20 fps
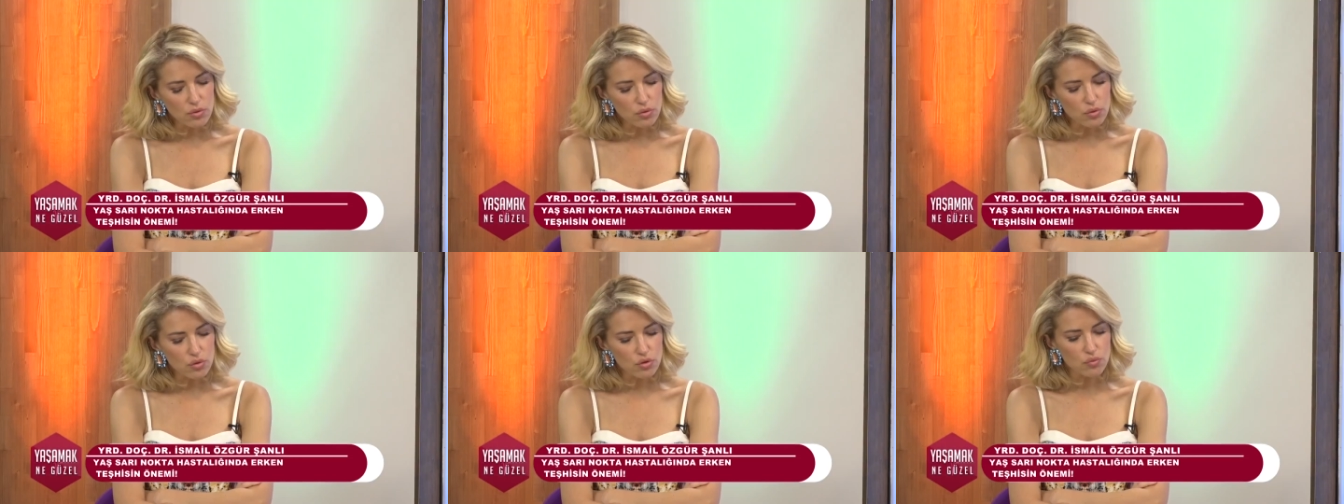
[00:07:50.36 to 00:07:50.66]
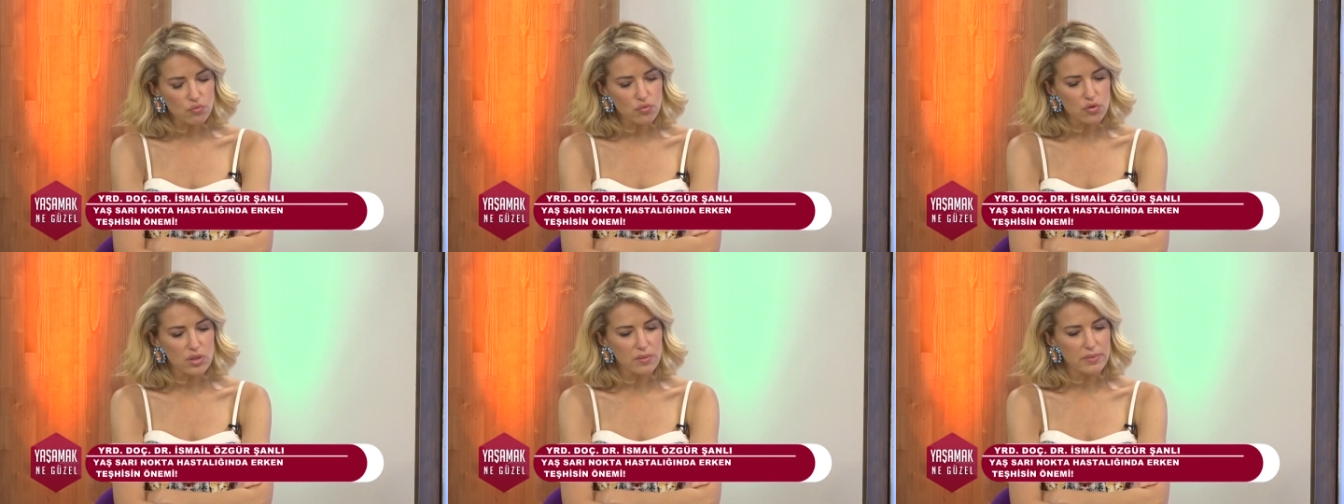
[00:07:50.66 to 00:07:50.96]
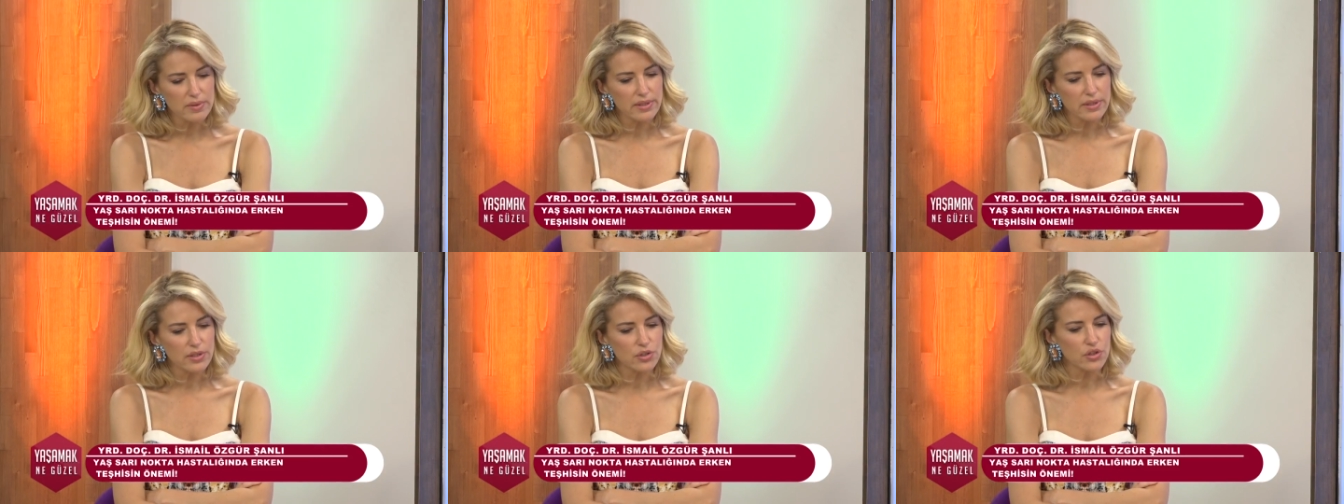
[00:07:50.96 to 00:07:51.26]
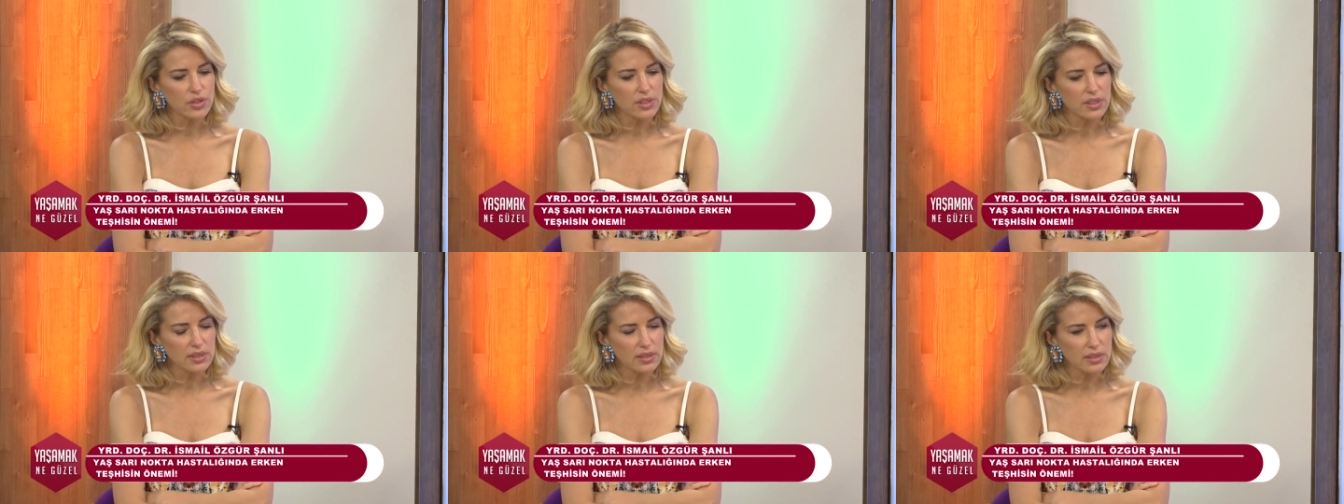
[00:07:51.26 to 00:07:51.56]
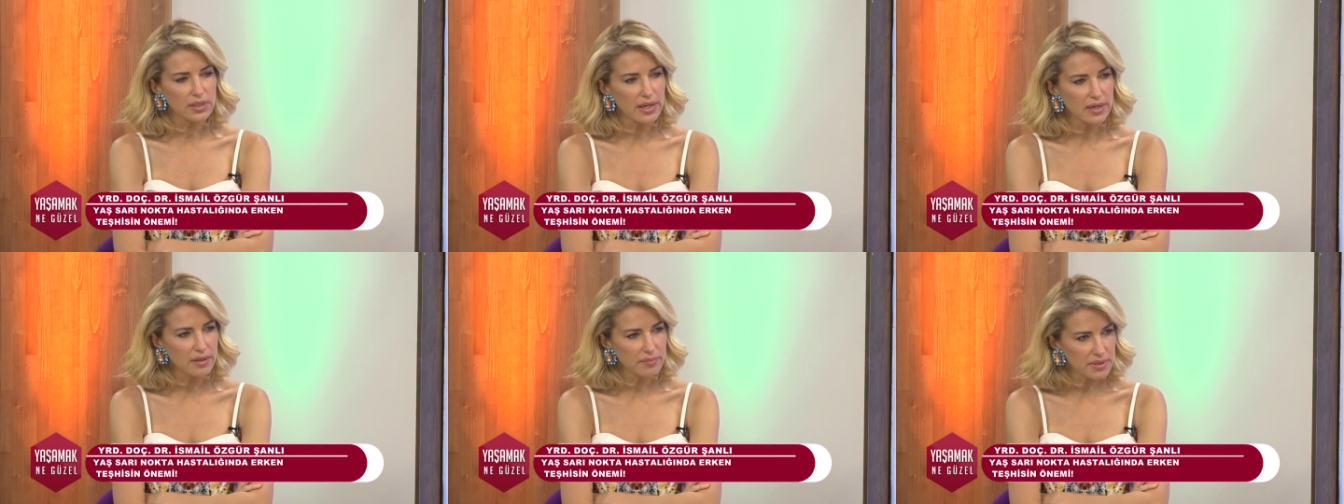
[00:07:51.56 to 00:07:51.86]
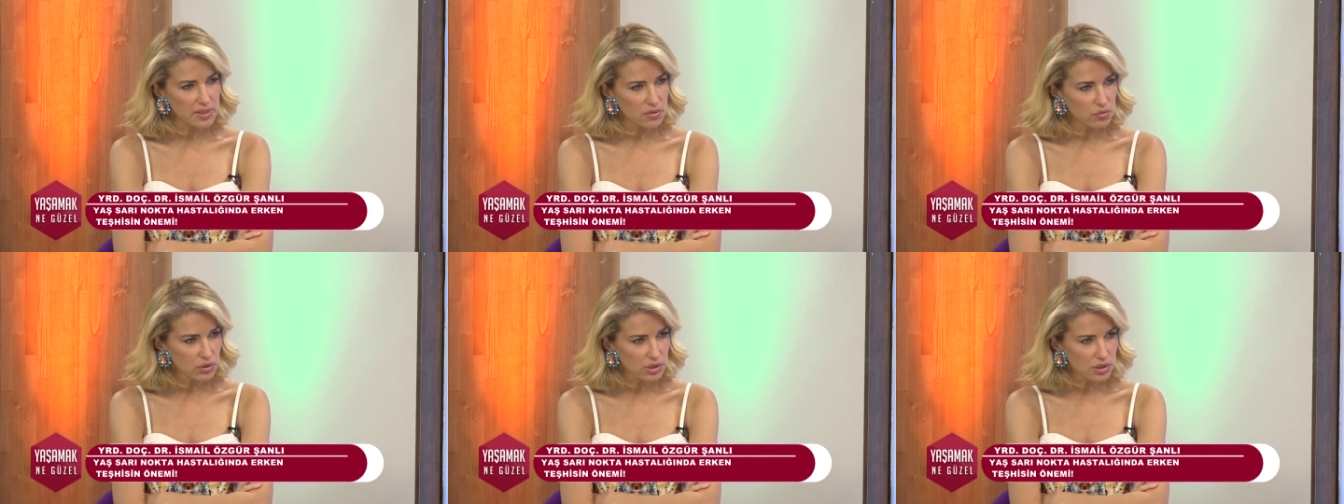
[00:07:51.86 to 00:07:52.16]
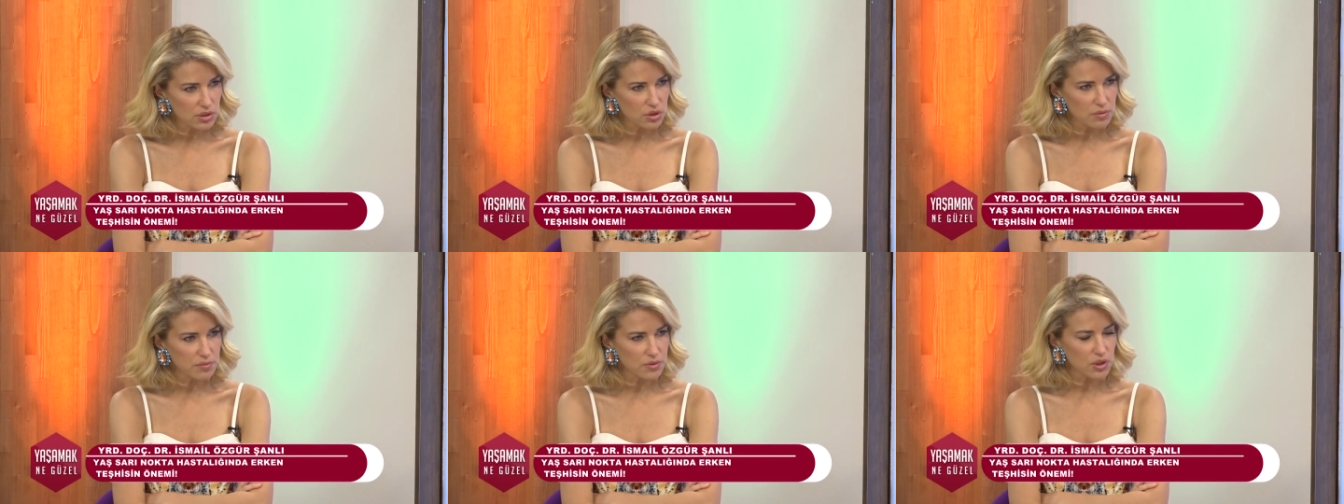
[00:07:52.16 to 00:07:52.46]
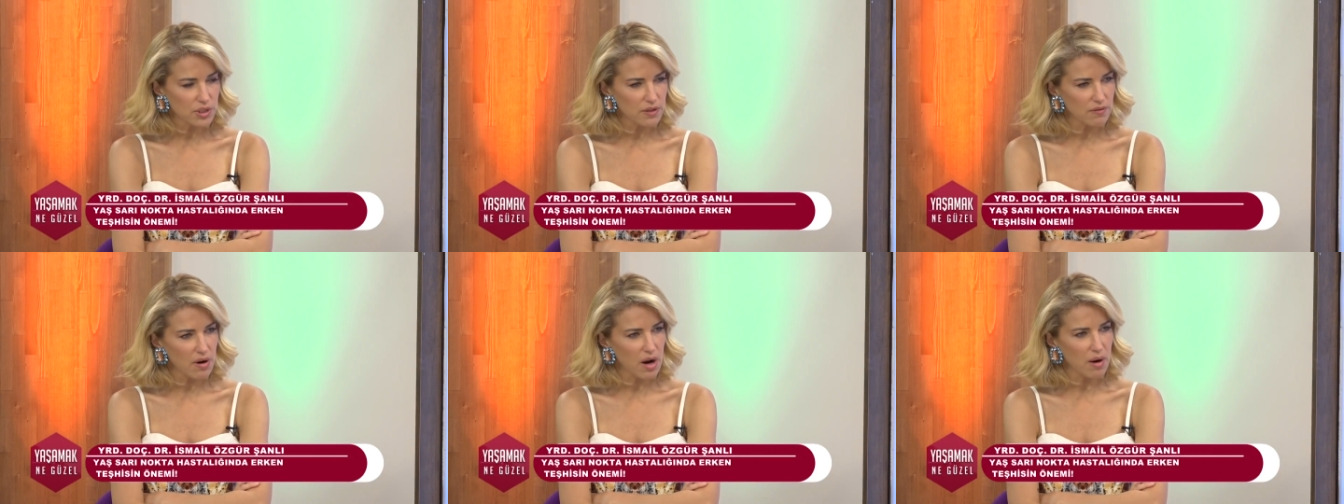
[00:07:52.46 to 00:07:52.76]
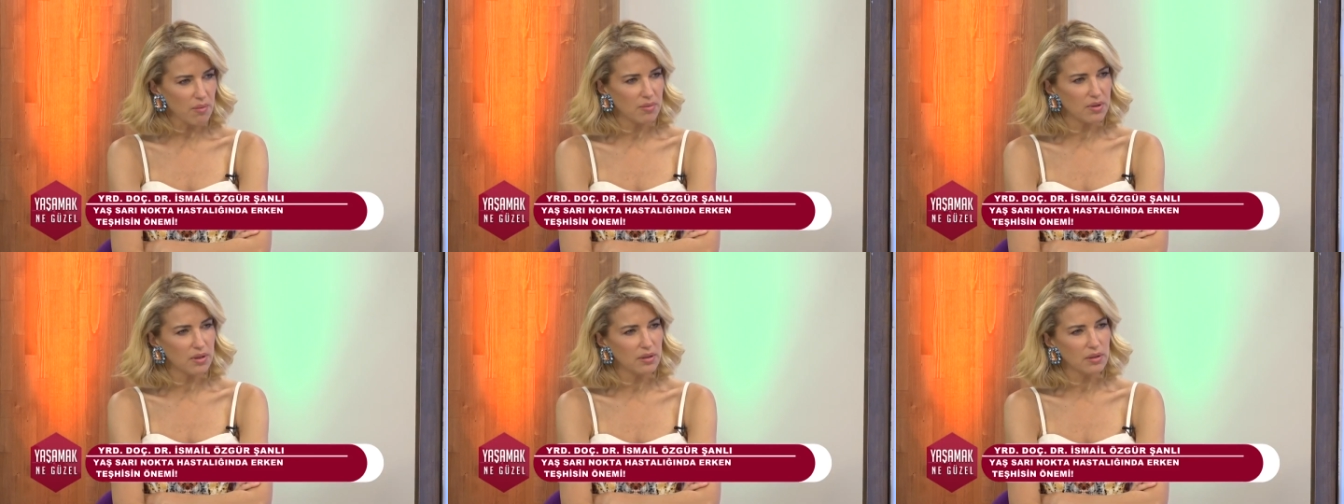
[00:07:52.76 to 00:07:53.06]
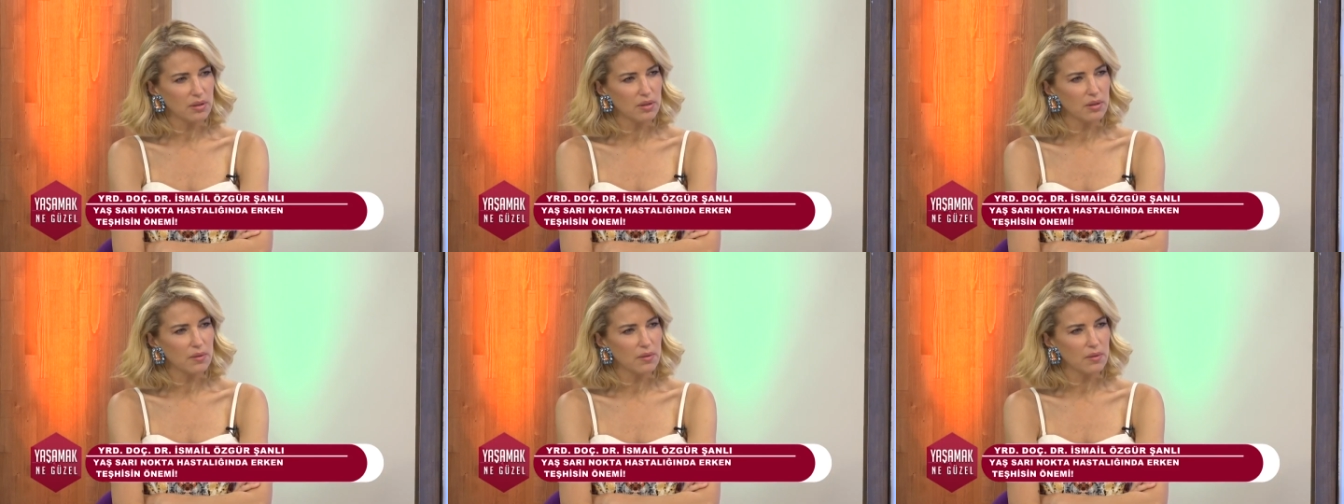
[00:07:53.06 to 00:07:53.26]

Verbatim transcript: görüşümüzde bir değişiklik yani bizi uyarıcı bir şey var mı?